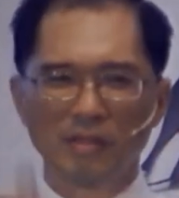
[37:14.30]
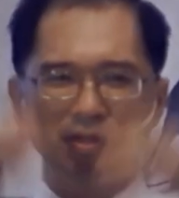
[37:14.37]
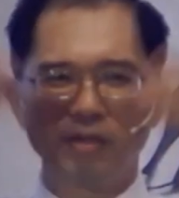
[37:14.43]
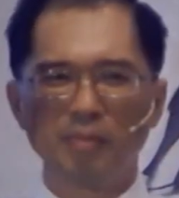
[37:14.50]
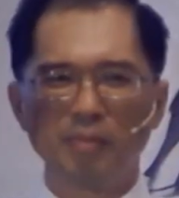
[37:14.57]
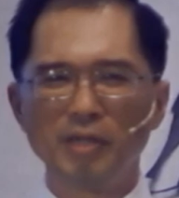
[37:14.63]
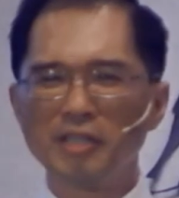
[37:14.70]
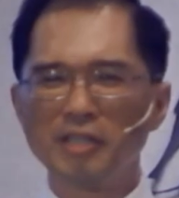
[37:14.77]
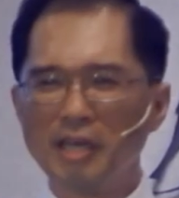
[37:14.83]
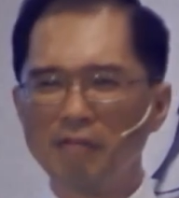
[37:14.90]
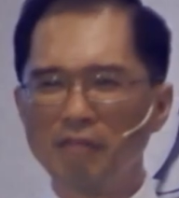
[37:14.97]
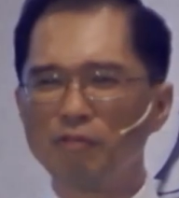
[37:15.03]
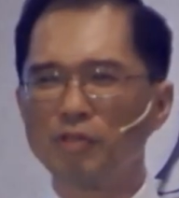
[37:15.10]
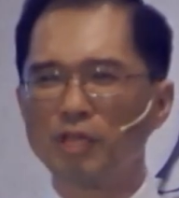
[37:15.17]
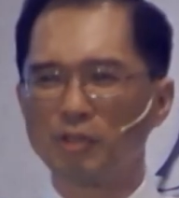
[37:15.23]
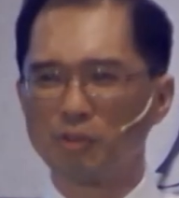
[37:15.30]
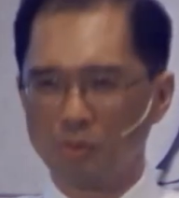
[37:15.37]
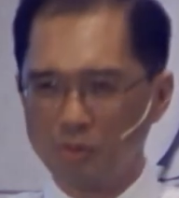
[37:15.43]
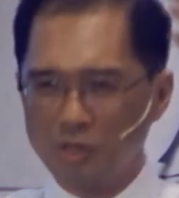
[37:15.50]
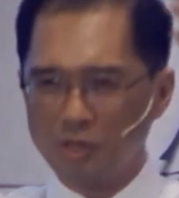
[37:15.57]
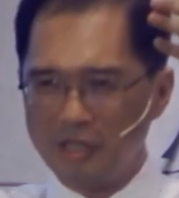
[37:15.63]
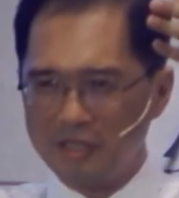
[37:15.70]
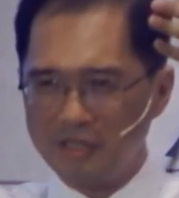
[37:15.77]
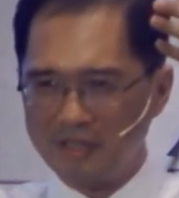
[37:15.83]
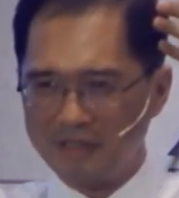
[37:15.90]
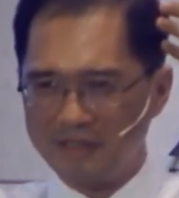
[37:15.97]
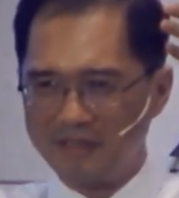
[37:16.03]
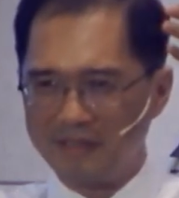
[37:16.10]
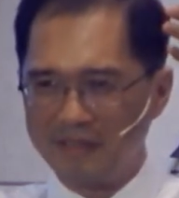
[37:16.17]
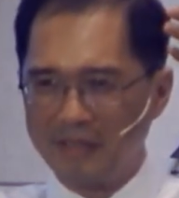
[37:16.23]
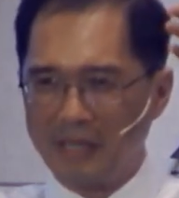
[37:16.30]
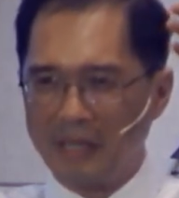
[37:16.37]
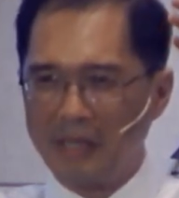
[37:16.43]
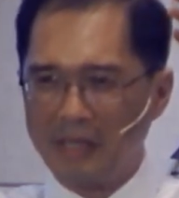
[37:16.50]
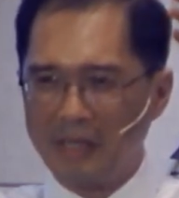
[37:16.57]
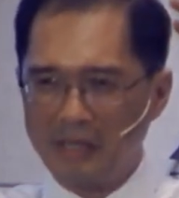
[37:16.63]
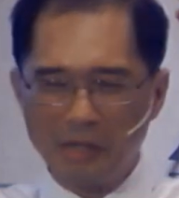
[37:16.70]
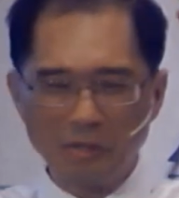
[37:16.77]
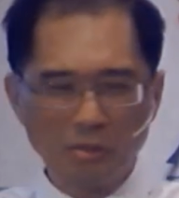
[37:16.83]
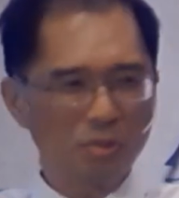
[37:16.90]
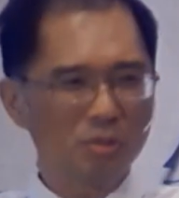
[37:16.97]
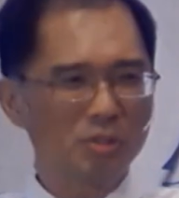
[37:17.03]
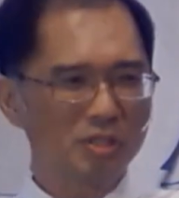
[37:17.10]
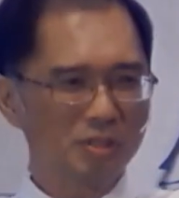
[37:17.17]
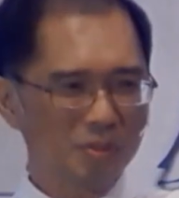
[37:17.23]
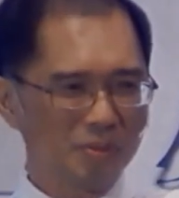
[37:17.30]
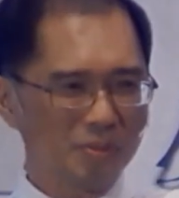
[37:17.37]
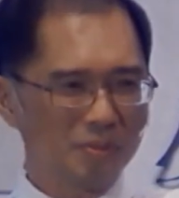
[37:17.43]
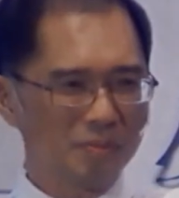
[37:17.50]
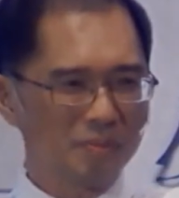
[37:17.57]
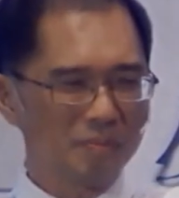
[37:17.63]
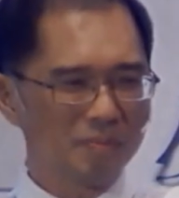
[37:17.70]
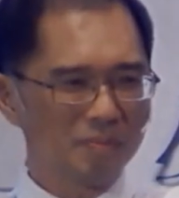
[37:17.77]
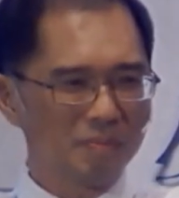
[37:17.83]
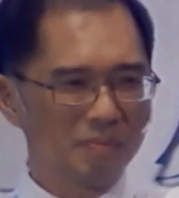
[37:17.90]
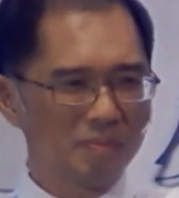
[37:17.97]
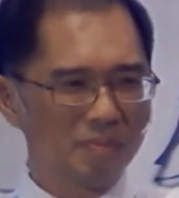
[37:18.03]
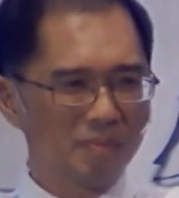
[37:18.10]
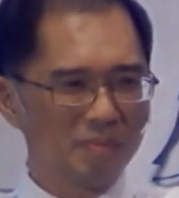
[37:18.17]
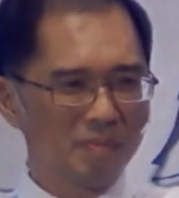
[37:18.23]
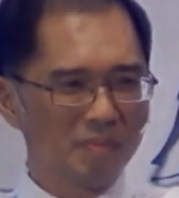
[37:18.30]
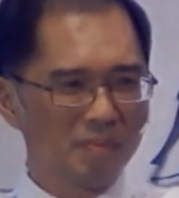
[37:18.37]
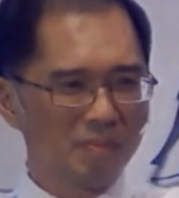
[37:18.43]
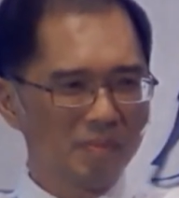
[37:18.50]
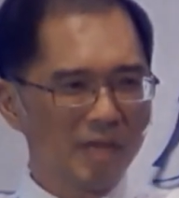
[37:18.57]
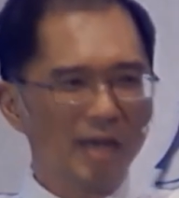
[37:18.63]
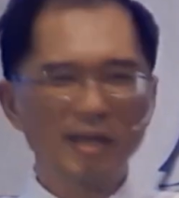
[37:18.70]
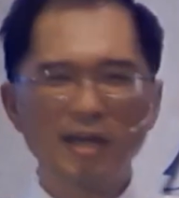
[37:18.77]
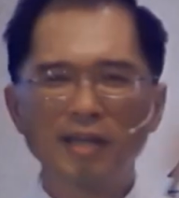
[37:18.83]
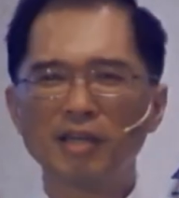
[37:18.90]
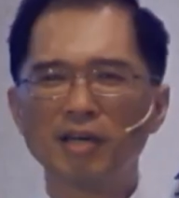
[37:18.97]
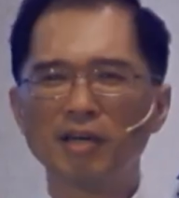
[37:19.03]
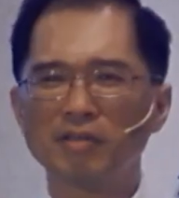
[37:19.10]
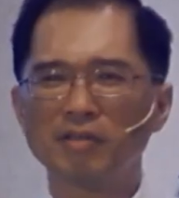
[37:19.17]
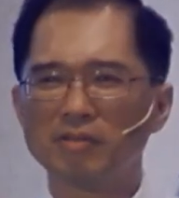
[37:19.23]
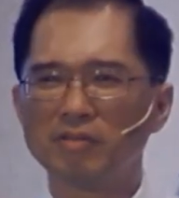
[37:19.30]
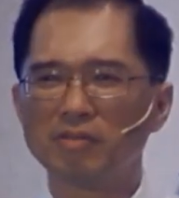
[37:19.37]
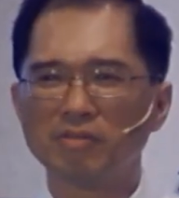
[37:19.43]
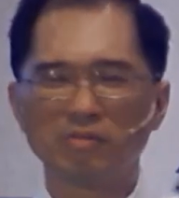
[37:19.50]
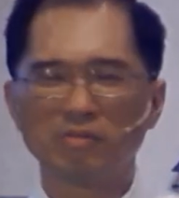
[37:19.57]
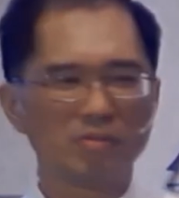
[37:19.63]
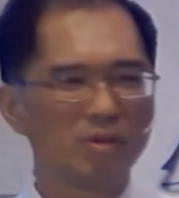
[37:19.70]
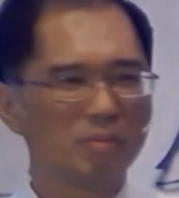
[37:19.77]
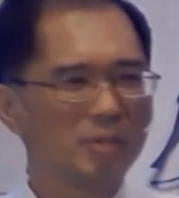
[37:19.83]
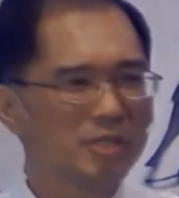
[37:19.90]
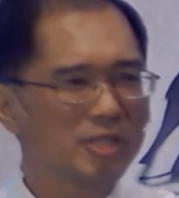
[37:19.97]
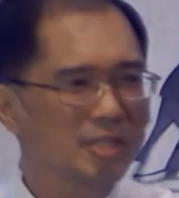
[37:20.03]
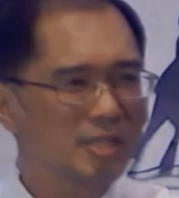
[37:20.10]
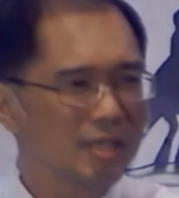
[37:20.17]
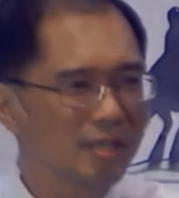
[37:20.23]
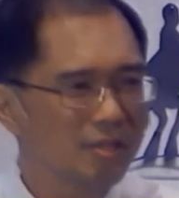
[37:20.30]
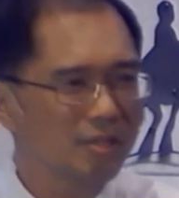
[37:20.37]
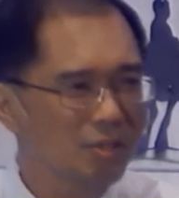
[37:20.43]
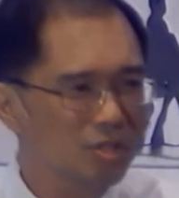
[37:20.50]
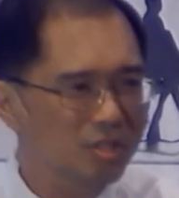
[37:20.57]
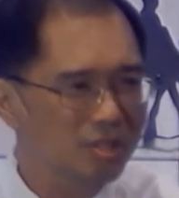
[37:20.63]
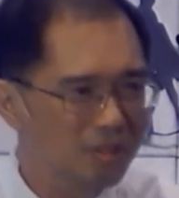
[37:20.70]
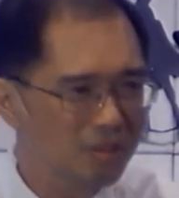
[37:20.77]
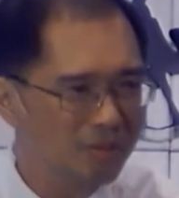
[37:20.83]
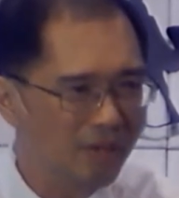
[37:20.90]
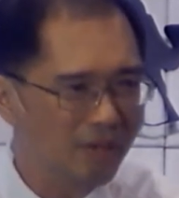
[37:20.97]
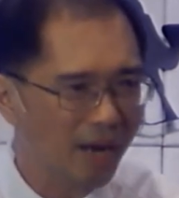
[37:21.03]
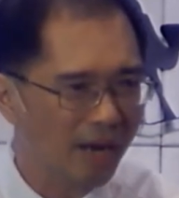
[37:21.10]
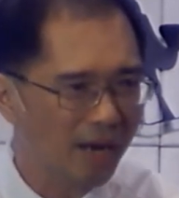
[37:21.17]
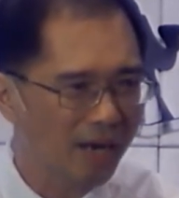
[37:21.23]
我们的天父的独生子，耶稣基督。他看到我们这些人都失落了，